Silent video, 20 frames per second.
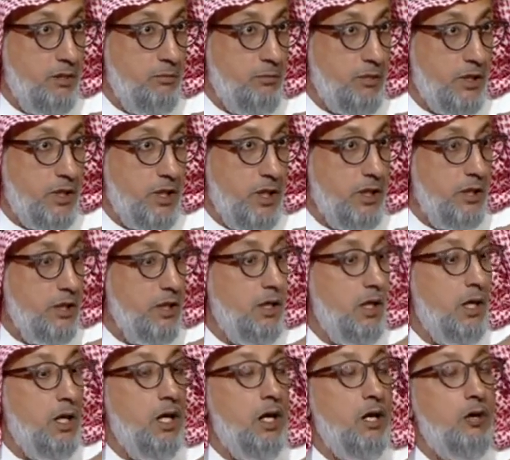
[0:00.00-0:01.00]
وبالرأي
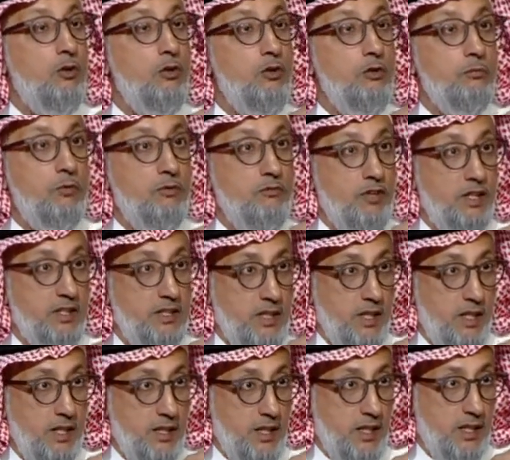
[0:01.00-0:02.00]
كن
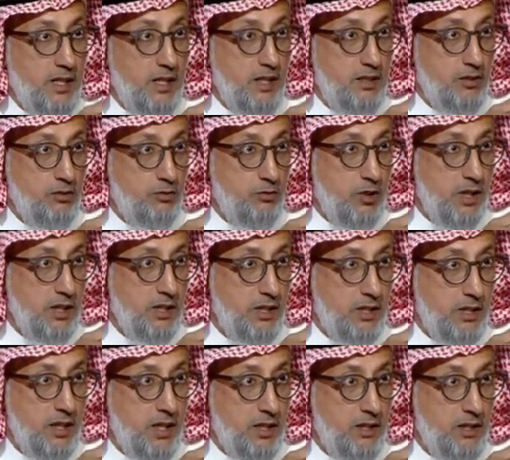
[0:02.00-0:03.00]
منفتحا على أنك
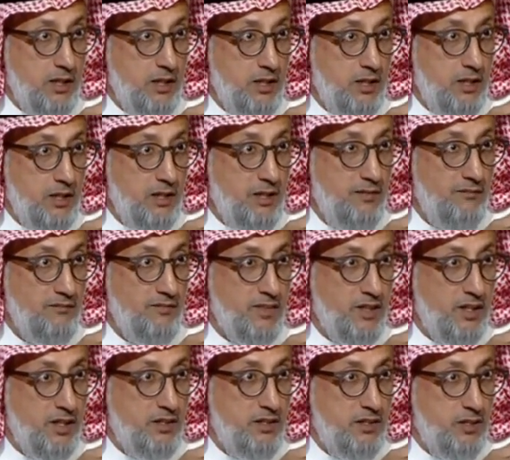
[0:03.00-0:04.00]
تغير هذه
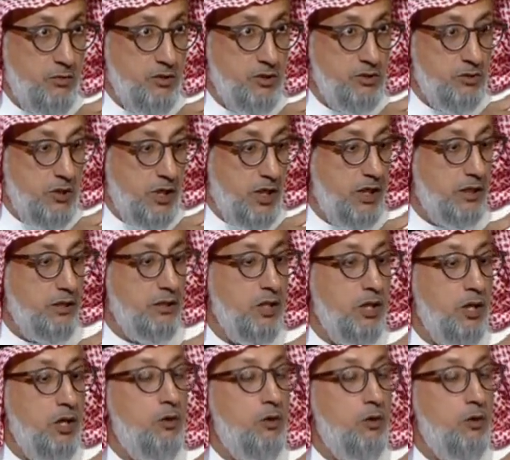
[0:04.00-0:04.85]
التوجهات